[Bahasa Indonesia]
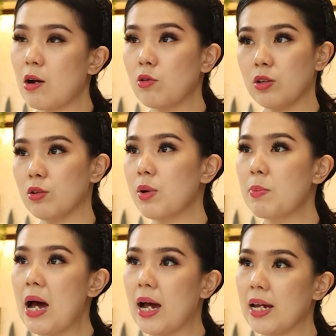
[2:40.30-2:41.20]
takut itu
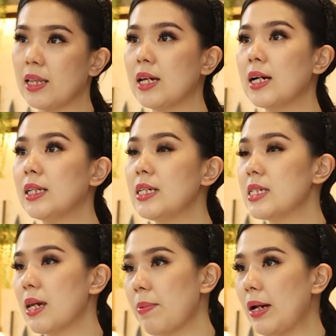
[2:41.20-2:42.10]
berbahaya tinggal di
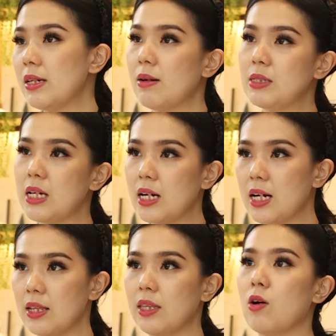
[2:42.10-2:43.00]
skip aja bisa
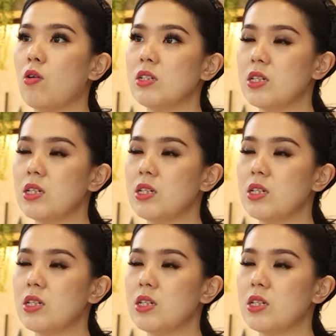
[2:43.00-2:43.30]
diganti corn